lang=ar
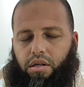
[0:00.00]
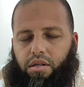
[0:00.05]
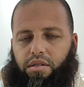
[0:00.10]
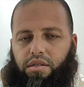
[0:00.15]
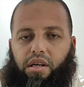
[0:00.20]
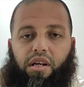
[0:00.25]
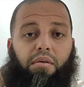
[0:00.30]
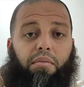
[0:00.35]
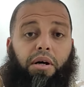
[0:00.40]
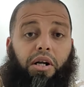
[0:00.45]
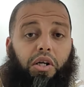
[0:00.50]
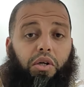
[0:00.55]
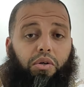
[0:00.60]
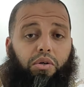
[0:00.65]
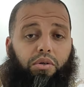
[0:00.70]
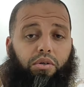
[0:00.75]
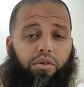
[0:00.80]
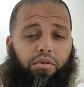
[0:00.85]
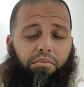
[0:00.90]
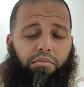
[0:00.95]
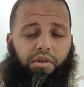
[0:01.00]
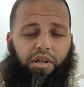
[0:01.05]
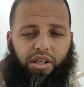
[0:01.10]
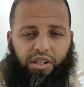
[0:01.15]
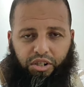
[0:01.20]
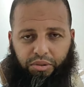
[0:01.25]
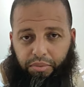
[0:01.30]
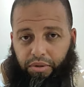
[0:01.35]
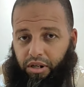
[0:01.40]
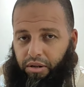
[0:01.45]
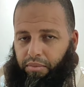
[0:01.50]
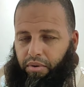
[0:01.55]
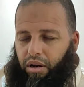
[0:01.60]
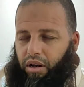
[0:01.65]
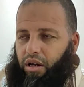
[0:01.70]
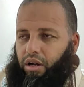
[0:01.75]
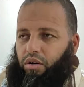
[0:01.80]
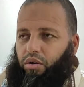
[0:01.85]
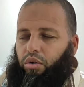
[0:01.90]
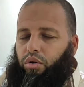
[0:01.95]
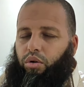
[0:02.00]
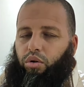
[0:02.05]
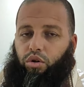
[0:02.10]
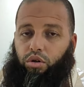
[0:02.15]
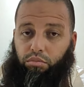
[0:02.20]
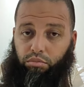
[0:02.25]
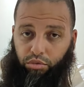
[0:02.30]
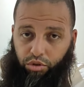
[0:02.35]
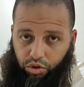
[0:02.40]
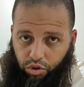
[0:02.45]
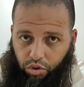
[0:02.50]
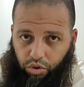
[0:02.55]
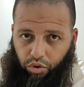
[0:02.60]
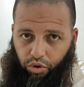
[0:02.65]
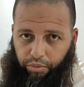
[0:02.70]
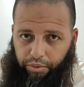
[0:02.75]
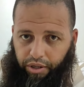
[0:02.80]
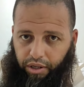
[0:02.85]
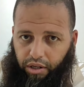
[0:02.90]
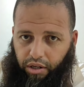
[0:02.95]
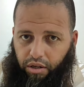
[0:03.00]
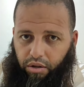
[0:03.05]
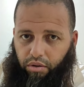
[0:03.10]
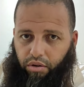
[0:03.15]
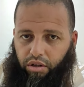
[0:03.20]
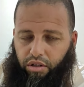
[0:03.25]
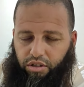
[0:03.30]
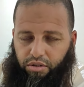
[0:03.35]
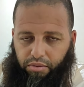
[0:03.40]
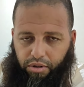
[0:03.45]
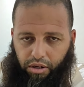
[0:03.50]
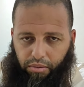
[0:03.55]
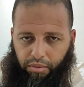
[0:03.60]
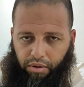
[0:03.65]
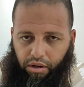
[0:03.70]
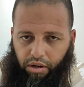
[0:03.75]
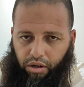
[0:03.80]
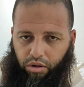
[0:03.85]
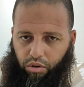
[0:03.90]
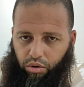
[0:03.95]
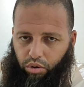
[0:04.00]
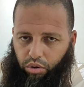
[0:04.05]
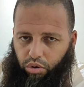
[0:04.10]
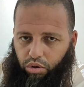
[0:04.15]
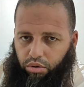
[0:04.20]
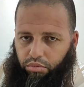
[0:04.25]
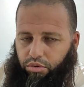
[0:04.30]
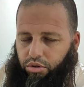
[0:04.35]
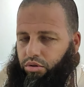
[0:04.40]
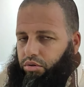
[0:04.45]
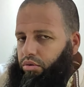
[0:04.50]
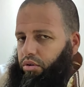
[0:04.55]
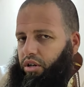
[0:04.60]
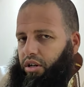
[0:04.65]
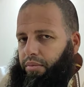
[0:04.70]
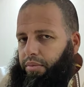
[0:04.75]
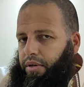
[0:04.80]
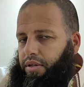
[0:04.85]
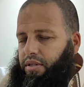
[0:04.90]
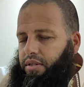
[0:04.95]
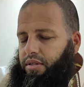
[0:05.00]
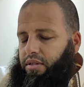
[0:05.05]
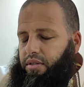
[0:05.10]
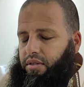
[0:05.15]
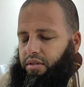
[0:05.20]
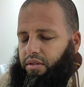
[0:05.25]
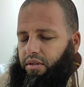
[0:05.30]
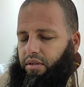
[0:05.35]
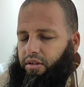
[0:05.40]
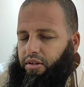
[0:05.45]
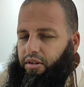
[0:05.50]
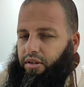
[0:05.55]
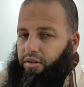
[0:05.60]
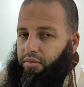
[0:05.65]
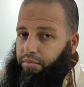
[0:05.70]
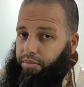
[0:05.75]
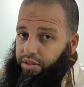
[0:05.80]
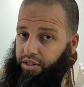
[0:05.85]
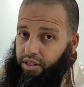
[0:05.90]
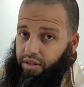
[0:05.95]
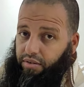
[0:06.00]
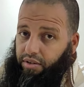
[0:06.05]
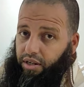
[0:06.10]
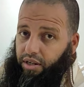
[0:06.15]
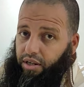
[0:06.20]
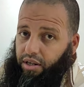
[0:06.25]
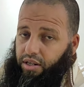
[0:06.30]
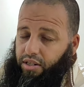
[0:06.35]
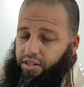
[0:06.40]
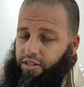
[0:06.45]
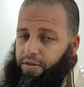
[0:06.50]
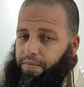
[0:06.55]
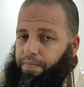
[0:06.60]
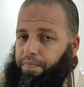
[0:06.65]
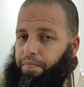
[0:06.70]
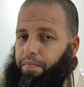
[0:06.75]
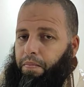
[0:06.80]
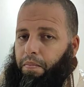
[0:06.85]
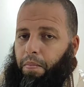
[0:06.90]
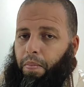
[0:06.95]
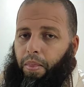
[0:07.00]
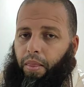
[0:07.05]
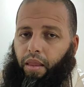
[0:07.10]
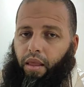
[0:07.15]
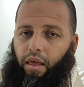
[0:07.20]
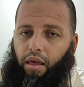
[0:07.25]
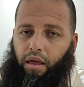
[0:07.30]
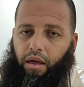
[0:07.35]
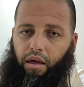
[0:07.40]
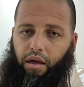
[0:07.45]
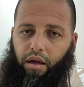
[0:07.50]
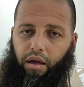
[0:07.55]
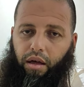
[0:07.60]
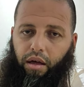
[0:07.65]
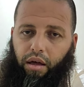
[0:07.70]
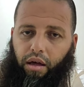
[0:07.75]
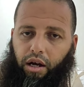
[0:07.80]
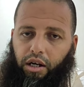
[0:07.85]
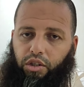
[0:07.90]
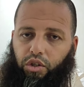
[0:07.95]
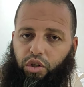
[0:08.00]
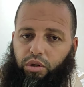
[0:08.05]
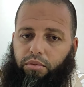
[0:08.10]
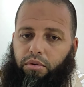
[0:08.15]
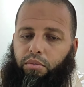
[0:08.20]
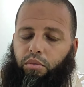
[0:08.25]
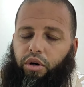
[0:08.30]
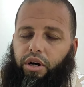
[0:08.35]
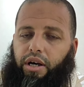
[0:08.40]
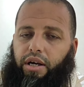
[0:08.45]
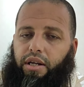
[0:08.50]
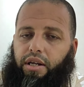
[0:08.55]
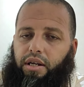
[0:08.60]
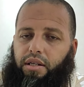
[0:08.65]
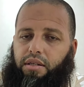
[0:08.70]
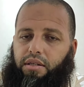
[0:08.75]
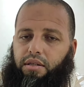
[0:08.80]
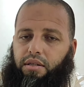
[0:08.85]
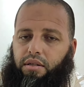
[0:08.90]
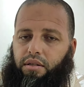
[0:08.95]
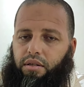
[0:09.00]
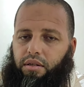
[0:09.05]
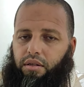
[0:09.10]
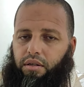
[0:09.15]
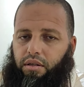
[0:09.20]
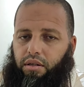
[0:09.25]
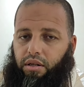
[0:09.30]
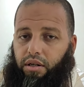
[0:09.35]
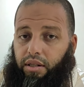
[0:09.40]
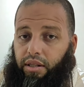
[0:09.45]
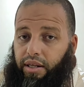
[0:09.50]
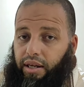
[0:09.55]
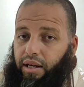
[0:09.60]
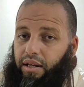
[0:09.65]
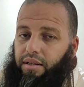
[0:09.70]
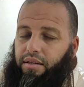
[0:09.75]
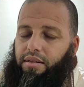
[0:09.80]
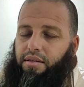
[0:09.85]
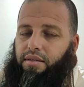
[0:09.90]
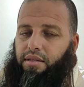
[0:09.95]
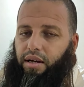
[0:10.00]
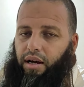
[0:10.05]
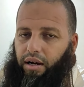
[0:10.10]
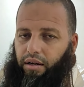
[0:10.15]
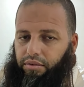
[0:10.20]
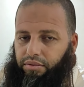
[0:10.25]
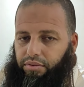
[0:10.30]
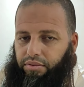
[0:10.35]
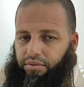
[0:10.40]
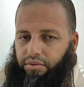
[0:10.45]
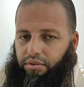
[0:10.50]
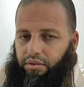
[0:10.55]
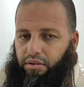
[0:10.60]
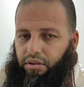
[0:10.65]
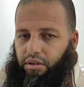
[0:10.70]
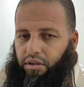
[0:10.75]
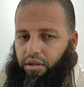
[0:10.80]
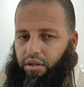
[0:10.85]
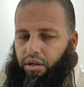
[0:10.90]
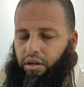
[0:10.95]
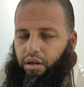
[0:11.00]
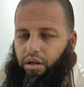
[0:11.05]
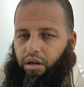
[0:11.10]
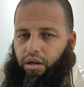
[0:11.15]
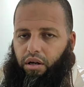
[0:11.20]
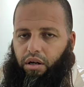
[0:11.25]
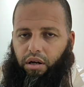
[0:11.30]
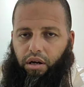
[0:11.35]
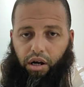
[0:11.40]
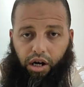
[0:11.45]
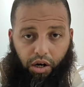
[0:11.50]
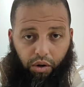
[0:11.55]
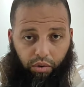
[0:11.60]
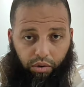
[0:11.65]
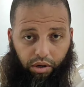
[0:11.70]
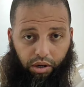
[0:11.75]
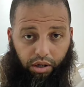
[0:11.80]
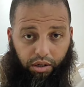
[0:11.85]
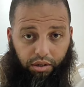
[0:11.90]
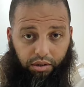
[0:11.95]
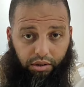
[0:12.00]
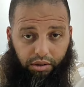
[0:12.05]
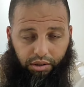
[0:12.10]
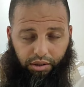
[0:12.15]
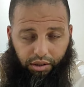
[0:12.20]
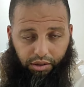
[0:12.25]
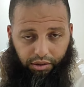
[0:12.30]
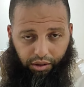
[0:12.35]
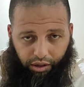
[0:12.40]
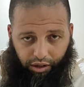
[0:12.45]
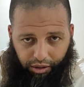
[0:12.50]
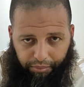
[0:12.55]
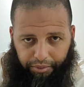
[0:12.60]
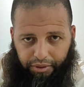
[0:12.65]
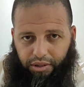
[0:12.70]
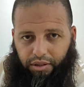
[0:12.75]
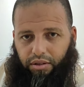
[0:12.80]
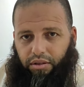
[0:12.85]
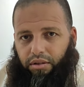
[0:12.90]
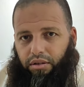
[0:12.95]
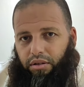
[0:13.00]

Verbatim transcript: السلام عليكم كنتمنى من الله كلكم تكونوا بخير وكنتمنى من الله كلكم تكونوا لاباس بزاف ديال الناس عندهم المعاناه ديال التقاف اولا ديال الربط